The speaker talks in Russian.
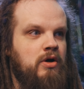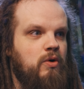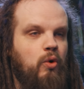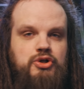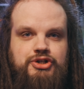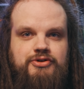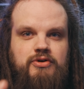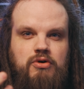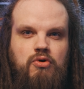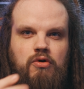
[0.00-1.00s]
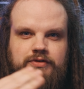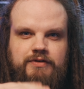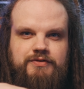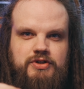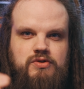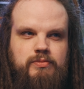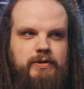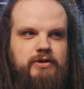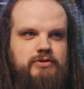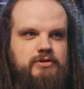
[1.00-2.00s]
Очень ровно внизу
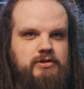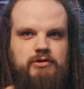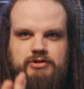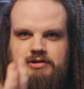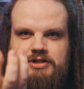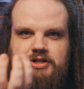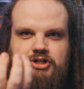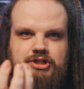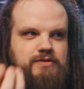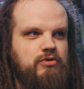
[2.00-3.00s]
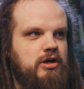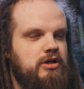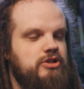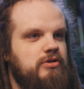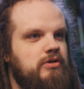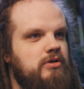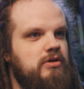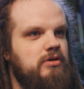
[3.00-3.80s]
поет, держит звук хорошо.